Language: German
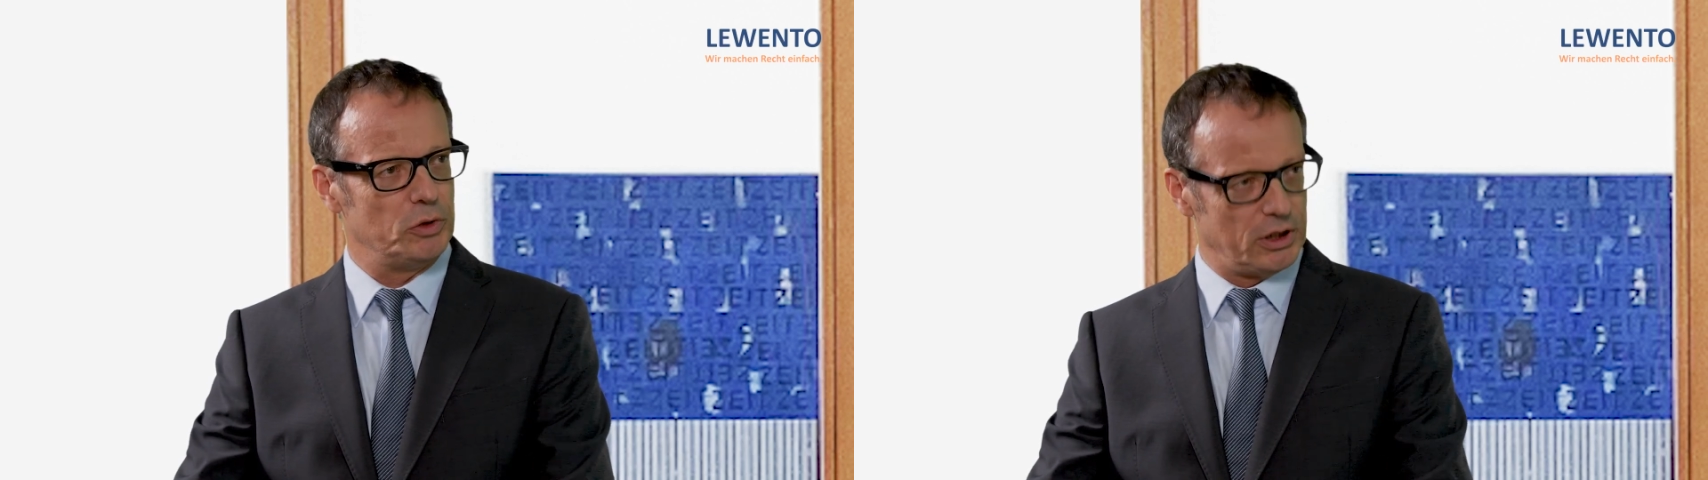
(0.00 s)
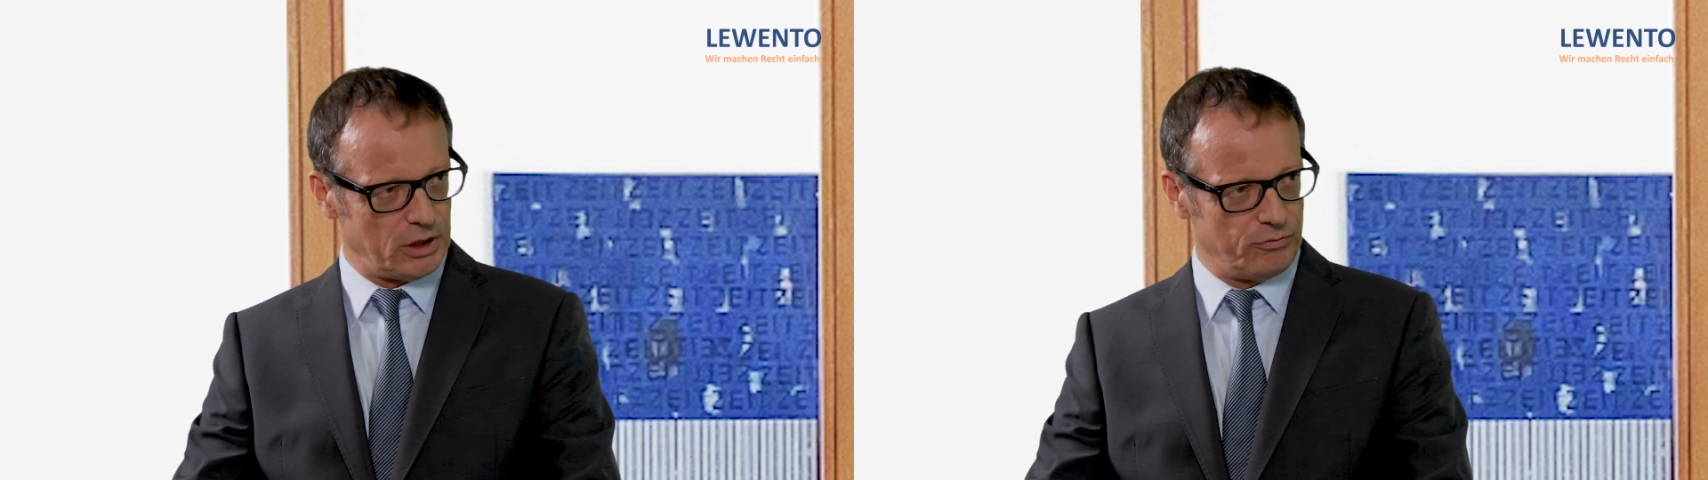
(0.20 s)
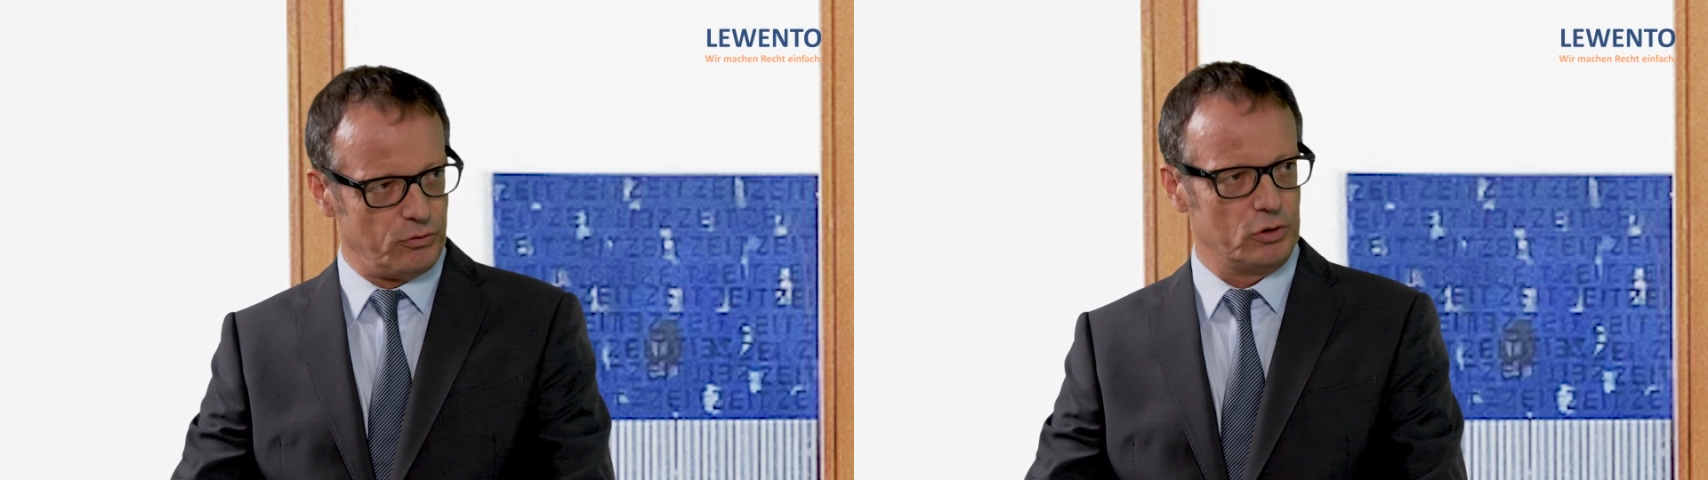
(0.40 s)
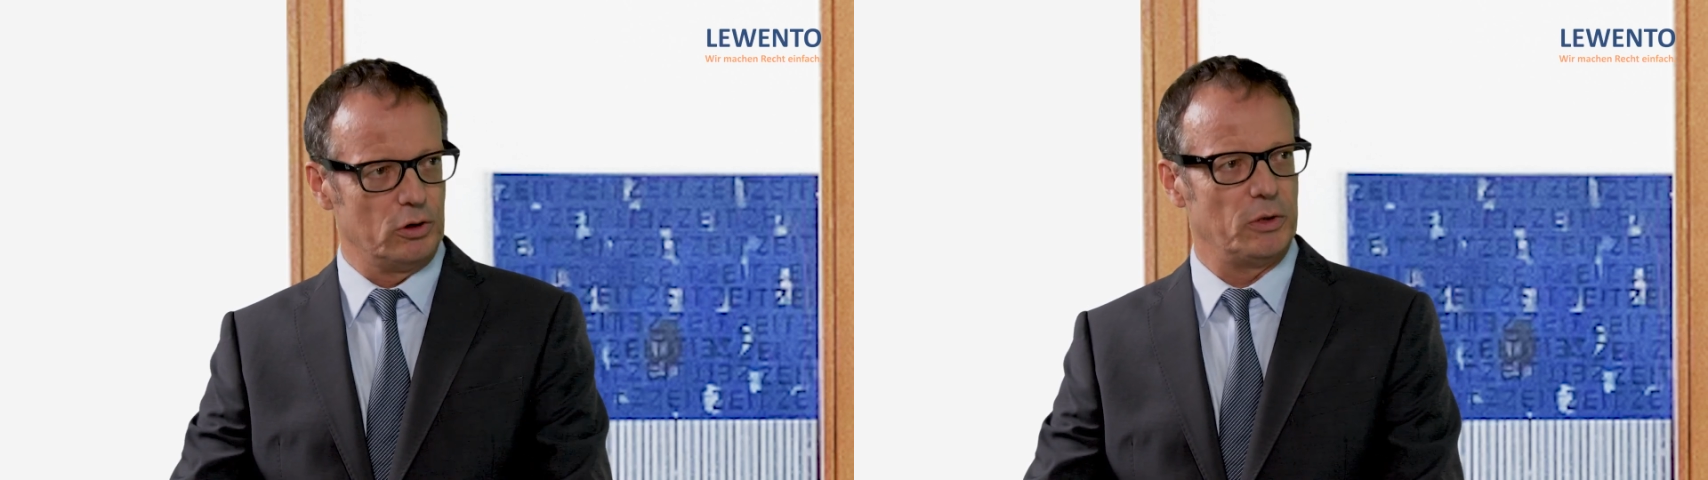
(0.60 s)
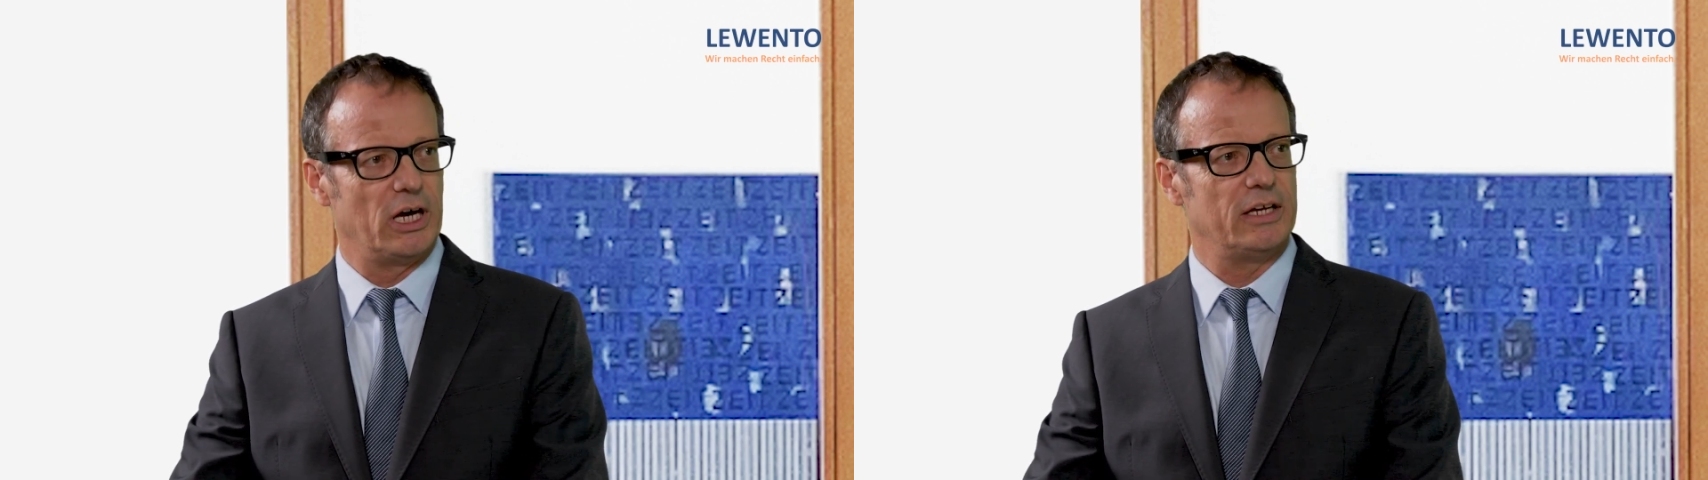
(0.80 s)
mit einer
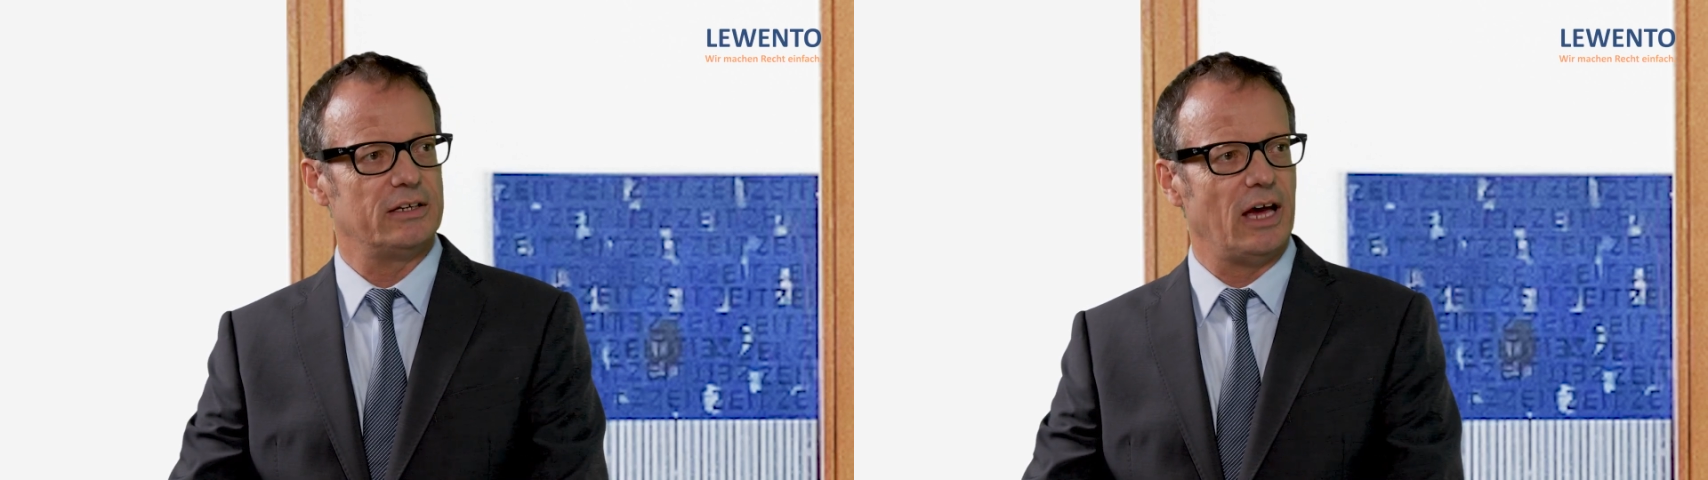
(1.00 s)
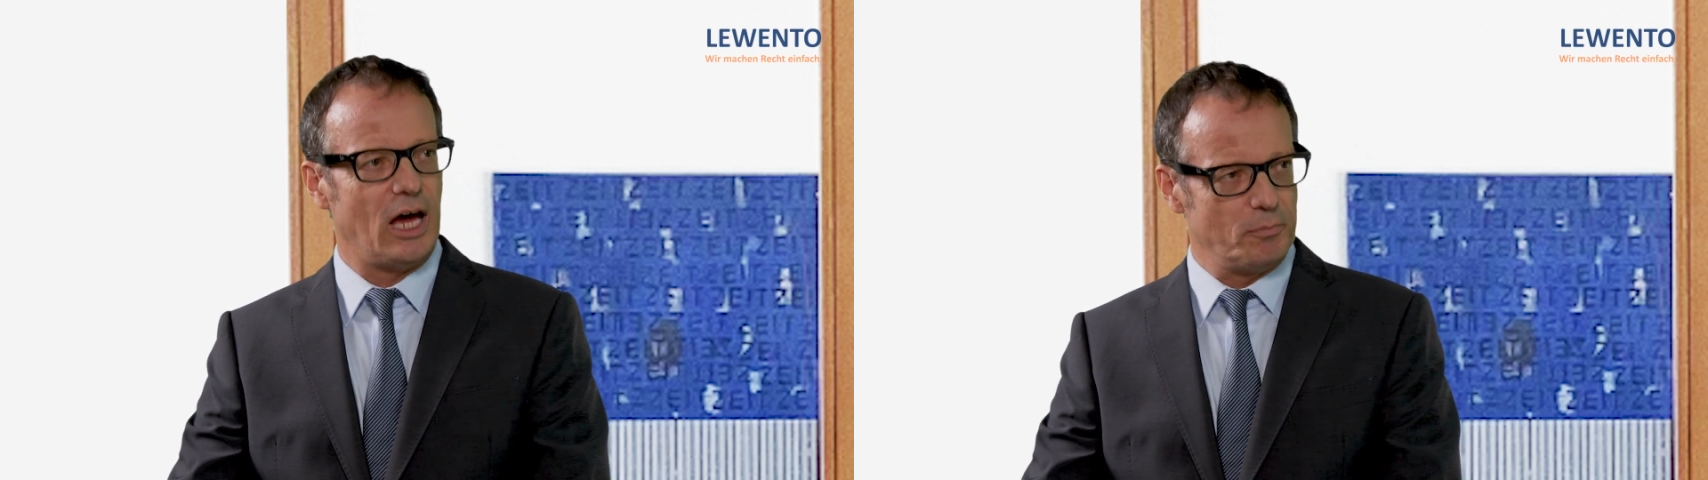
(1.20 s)
Dreiviertelmehrheit der